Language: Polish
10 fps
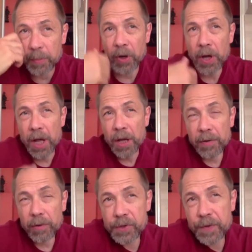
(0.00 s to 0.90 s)
Bo
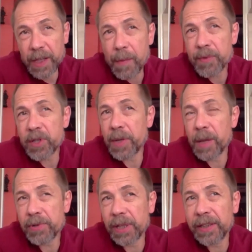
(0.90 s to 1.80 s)
uświadamiam sobie
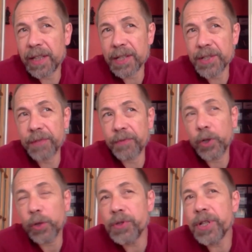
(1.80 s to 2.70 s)
na przykład teraz, że w
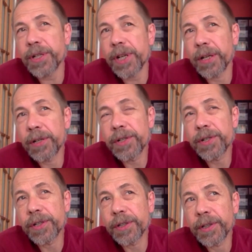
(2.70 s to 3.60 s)
gruncie
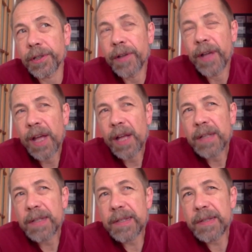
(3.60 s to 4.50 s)
rzeczy
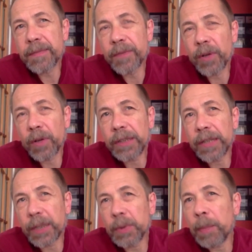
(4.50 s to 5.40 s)
no,
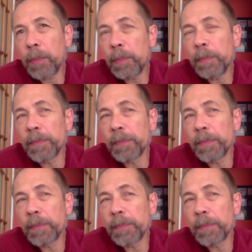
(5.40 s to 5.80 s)
literatura